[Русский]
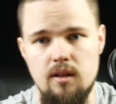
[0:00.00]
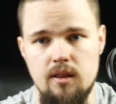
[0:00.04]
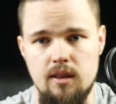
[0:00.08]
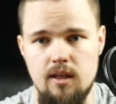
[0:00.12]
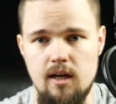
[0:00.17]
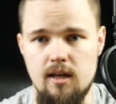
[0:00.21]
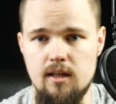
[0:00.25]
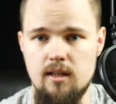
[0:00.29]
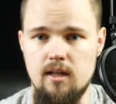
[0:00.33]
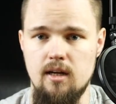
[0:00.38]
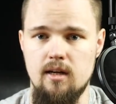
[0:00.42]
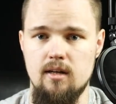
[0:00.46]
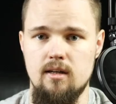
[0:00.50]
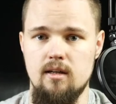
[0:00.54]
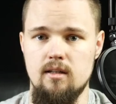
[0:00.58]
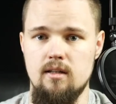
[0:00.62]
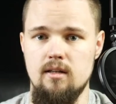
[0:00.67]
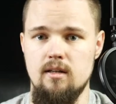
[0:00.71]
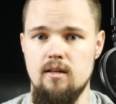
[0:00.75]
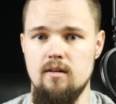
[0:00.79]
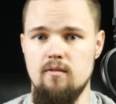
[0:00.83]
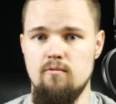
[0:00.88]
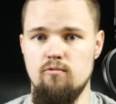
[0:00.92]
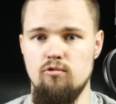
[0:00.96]
Тогда,
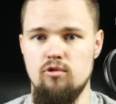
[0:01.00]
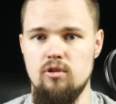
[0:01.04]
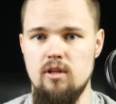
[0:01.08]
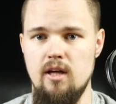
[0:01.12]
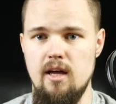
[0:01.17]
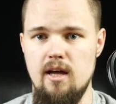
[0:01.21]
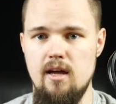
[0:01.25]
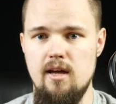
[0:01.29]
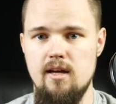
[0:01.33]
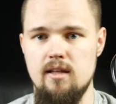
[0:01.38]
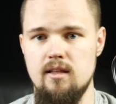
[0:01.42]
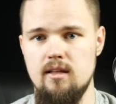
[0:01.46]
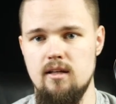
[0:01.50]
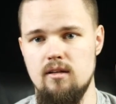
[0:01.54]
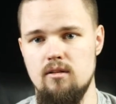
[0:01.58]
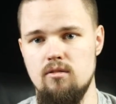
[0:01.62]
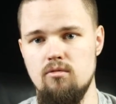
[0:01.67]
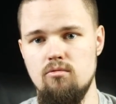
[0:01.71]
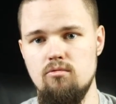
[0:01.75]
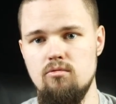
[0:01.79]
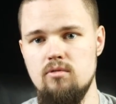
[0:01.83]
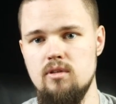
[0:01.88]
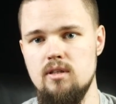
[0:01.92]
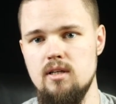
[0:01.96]
когда вот это,
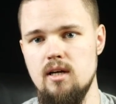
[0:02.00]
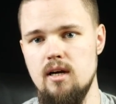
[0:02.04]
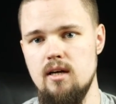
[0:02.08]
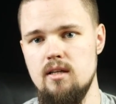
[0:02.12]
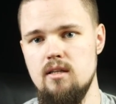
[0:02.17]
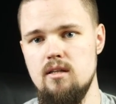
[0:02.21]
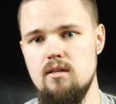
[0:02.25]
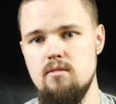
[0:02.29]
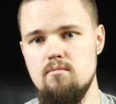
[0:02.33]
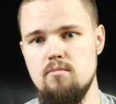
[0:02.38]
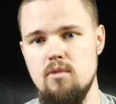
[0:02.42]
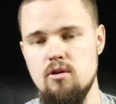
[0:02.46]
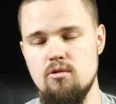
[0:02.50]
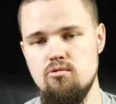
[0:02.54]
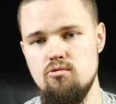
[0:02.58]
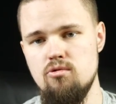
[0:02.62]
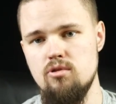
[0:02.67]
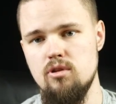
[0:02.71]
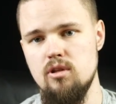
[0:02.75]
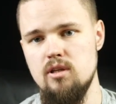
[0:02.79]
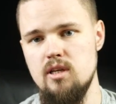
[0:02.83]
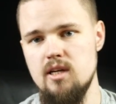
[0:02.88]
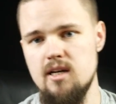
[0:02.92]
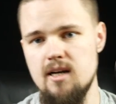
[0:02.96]
ну, я не могу
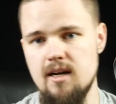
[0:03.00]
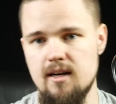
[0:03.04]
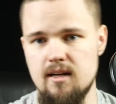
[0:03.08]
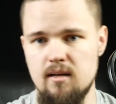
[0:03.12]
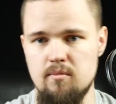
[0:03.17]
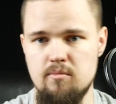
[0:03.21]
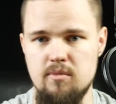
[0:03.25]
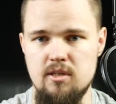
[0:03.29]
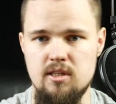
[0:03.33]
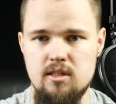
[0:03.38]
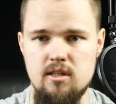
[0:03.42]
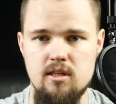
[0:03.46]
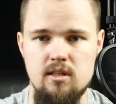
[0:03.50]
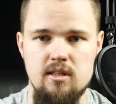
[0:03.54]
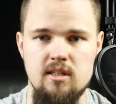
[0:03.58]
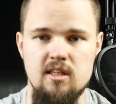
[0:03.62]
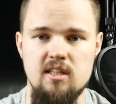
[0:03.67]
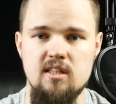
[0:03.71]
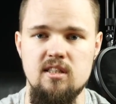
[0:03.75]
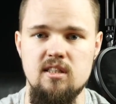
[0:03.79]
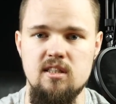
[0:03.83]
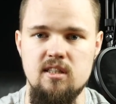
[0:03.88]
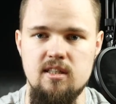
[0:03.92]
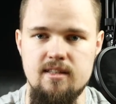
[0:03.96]
это никак объяснить.
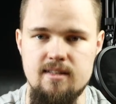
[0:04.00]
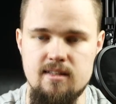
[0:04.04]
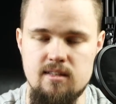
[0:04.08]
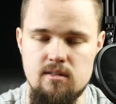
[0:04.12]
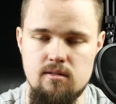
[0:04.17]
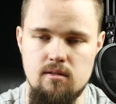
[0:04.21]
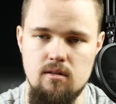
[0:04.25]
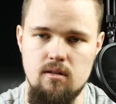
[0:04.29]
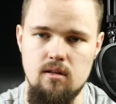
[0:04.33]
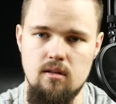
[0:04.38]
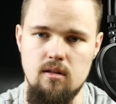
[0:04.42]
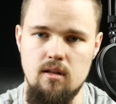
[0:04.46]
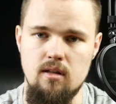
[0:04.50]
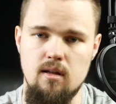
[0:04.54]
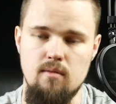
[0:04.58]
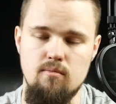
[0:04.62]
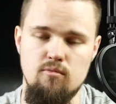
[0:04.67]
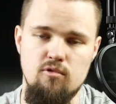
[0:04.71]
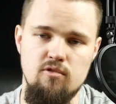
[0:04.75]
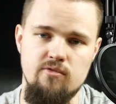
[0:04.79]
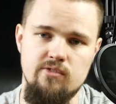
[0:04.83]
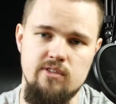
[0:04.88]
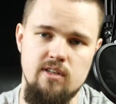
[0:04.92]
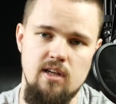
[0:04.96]
Естественно, на
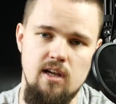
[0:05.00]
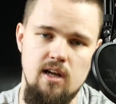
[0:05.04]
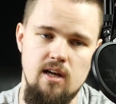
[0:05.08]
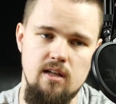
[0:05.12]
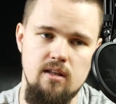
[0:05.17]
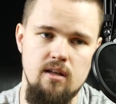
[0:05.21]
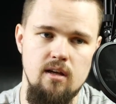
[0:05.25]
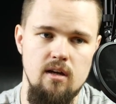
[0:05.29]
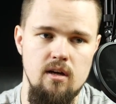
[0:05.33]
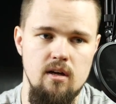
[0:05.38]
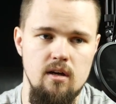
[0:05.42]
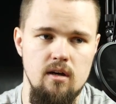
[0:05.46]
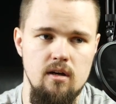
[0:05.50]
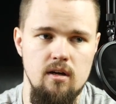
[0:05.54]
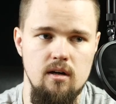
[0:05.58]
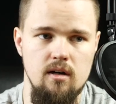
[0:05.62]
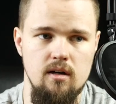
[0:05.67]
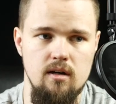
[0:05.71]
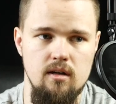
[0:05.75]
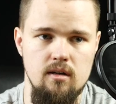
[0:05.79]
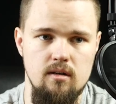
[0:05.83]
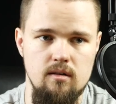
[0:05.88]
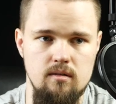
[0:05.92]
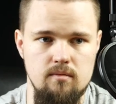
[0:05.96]
мой взгляд,
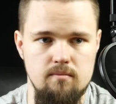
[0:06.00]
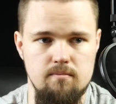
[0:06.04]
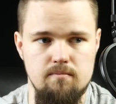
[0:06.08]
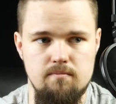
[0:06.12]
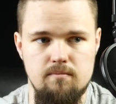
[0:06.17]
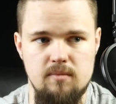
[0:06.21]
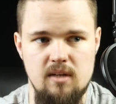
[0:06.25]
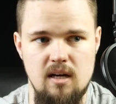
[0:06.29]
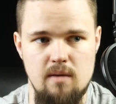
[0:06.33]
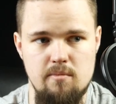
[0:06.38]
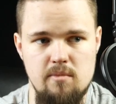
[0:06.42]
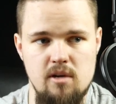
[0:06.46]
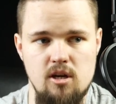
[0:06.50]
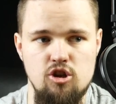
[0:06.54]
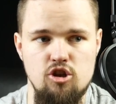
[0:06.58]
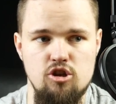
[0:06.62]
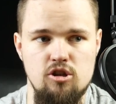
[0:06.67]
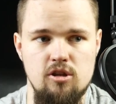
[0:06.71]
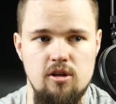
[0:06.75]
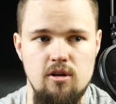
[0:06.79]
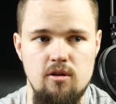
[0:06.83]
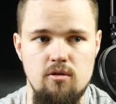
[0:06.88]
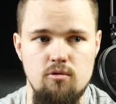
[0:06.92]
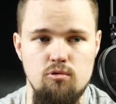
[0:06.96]
а,
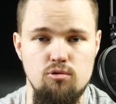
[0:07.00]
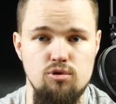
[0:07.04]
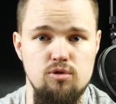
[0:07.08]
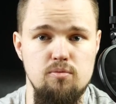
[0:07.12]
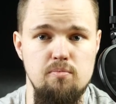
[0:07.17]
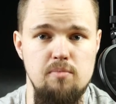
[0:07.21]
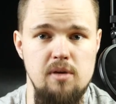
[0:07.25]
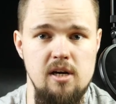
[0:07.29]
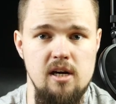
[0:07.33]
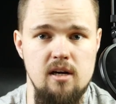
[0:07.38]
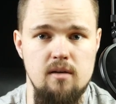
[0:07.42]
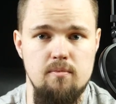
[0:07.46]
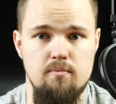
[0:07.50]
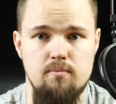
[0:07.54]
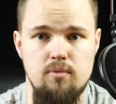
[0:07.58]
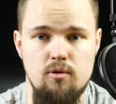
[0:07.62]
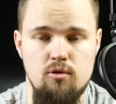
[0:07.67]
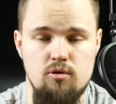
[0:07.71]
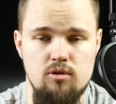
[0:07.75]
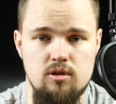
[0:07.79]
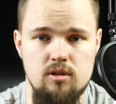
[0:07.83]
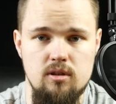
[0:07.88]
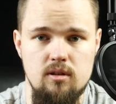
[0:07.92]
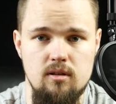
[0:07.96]
коммерческий успех
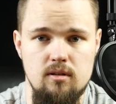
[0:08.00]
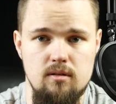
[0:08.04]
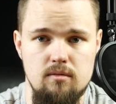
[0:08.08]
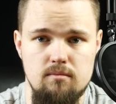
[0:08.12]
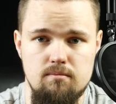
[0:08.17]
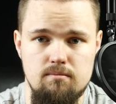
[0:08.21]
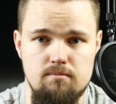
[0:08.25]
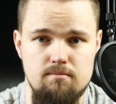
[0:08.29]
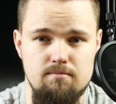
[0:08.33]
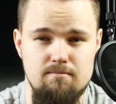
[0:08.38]
просто